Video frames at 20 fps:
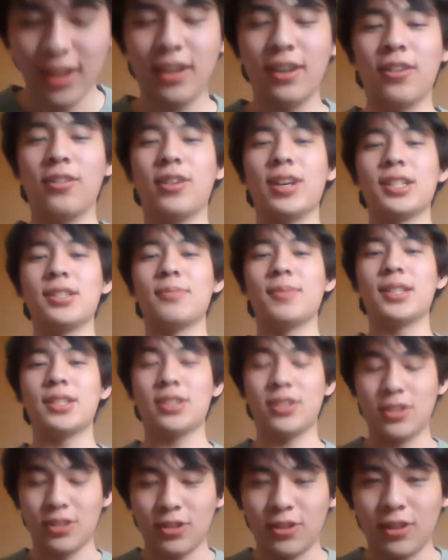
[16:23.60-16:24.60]
お会いしま
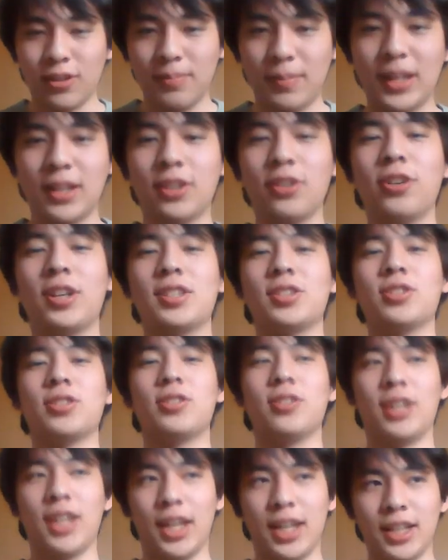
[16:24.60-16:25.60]
しょう。まあ今日はちょっ
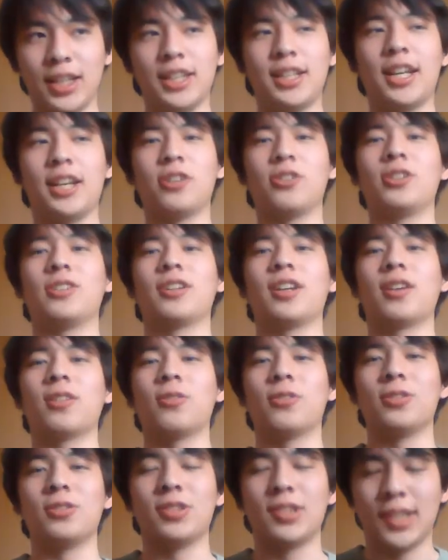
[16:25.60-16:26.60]
とね、言いたいこと結
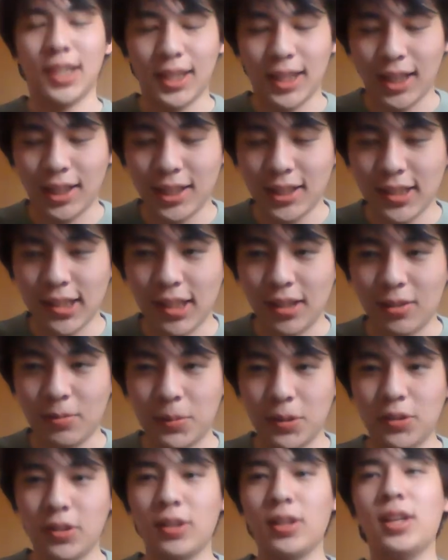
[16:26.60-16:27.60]
構言っちゃったんですけ
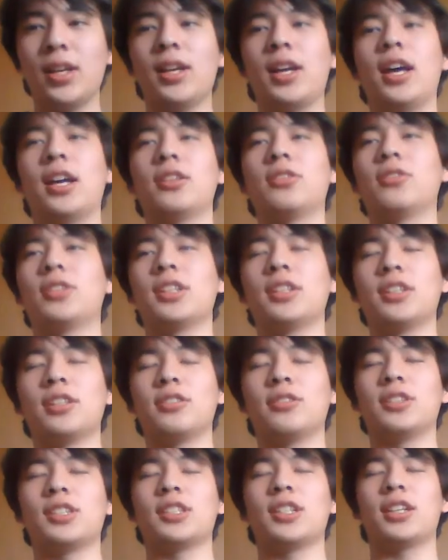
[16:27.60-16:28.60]
ど、
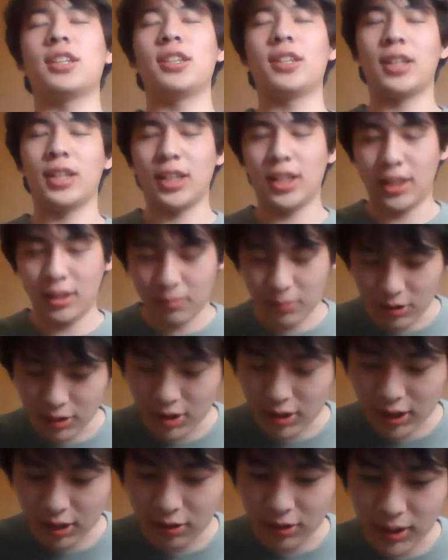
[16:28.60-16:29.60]
聞き苦しかった方申
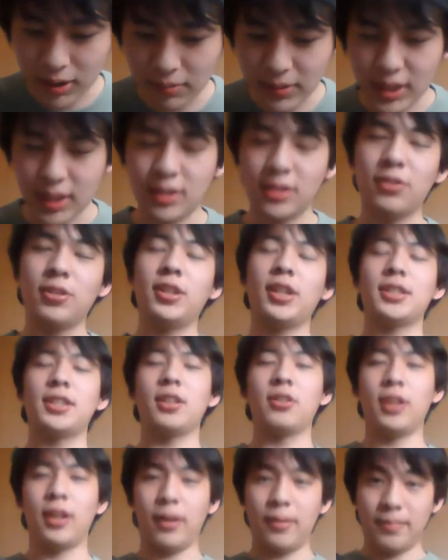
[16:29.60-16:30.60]
し訳ございません。それではさ
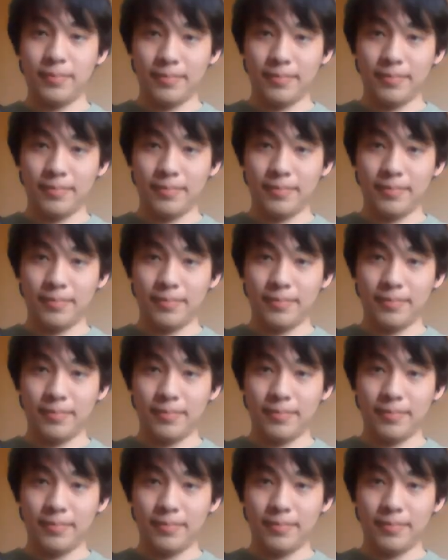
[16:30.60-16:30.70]
よなら。